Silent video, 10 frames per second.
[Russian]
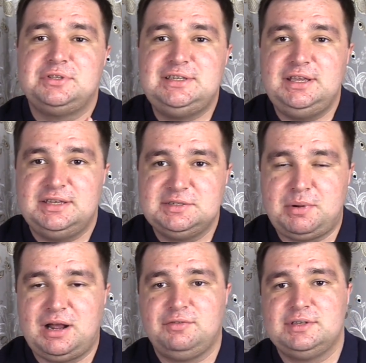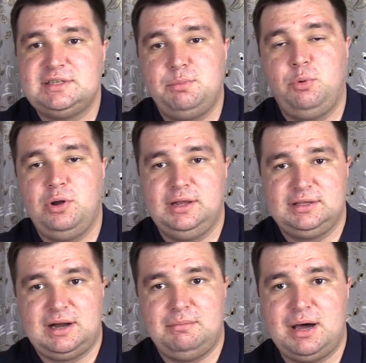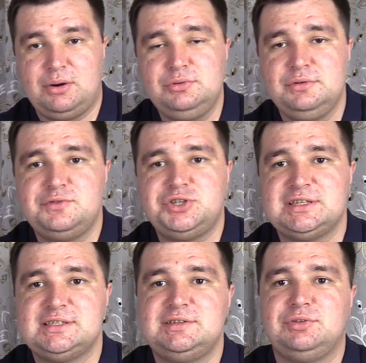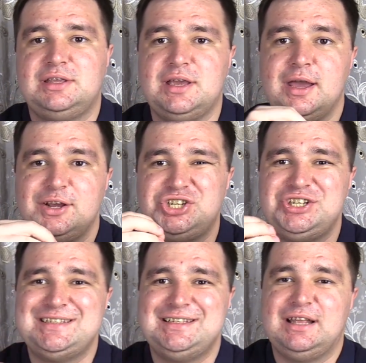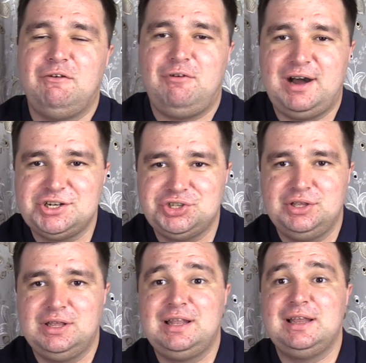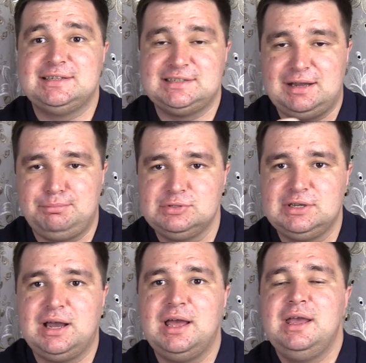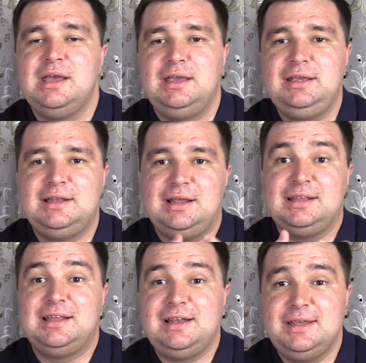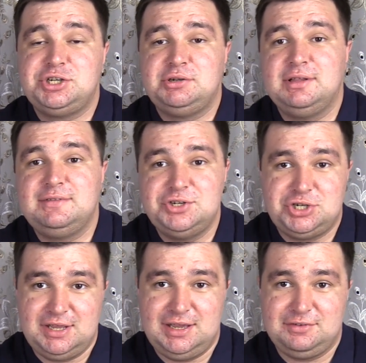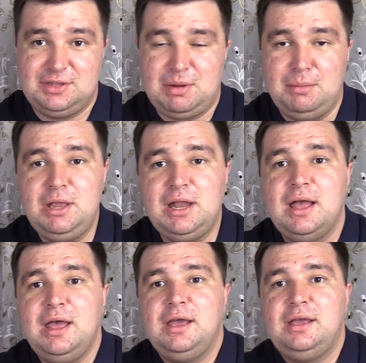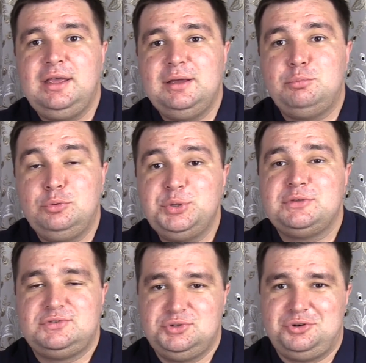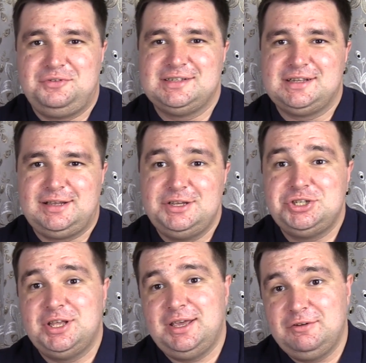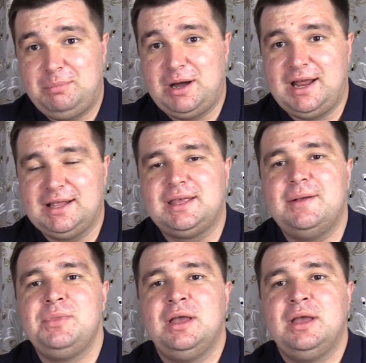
тени неисправности, неисправности по электрооборудованию, в частности, вот эти жизненно важные да, для запуска и для дальнейшего движения автомобиля, и будет все у вас отлично и в порядке.